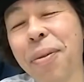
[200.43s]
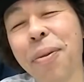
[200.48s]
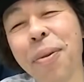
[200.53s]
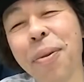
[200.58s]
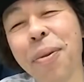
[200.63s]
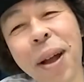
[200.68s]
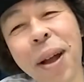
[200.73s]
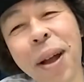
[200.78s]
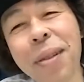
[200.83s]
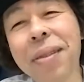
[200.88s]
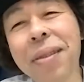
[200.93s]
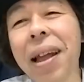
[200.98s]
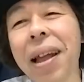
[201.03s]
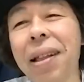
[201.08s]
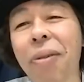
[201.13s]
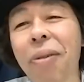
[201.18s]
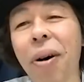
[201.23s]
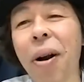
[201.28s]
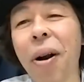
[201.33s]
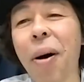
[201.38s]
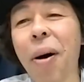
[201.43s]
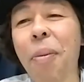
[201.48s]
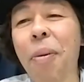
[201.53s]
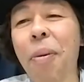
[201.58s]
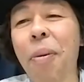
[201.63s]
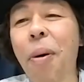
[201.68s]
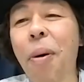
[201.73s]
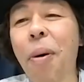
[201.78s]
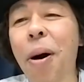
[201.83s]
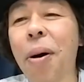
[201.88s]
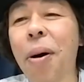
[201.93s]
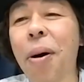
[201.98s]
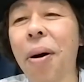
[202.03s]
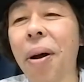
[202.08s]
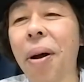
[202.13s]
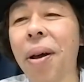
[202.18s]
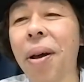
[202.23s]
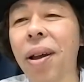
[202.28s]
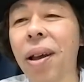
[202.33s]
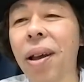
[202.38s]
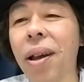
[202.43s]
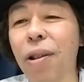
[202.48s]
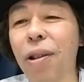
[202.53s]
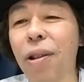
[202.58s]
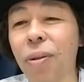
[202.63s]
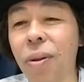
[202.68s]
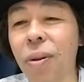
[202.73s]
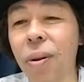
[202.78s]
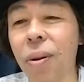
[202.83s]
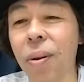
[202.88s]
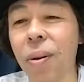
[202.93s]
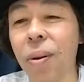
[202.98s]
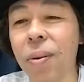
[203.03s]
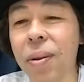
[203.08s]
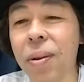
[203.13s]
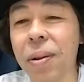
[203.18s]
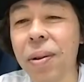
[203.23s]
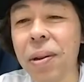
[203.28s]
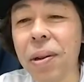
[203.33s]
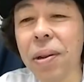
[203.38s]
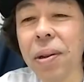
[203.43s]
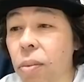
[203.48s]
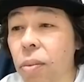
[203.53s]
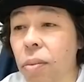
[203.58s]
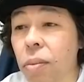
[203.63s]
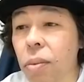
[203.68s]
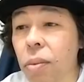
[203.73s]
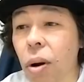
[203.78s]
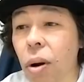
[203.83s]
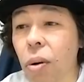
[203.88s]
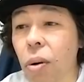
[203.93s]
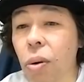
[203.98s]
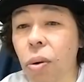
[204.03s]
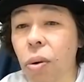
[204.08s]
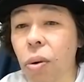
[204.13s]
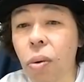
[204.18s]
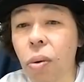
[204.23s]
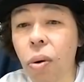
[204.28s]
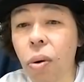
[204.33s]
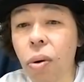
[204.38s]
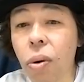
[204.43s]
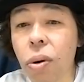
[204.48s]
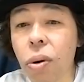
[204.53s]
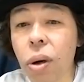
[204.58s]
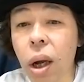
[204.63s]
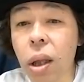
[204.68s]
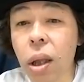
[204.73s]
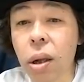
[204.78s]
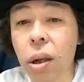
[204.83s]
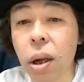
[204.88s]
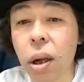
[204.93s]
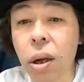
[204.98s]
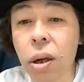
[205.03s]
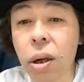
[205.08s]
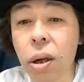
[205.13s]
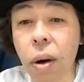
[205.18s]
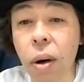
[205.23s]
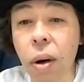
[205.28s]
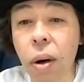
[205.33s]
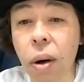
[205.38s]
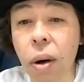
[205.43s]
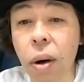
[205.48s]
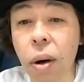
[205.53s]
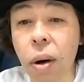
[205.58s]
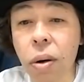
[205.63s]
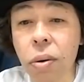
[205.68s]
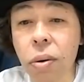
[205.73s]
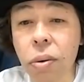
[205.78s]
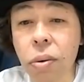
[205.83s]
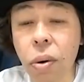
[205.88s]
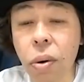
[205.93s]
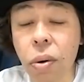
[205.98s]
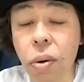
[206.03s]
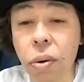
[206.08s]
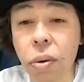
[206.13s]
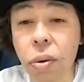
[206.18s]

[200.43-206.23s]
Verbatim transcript: どうなってんのかなもう分からへんけど。なるほど、こういうランキングもあるという。は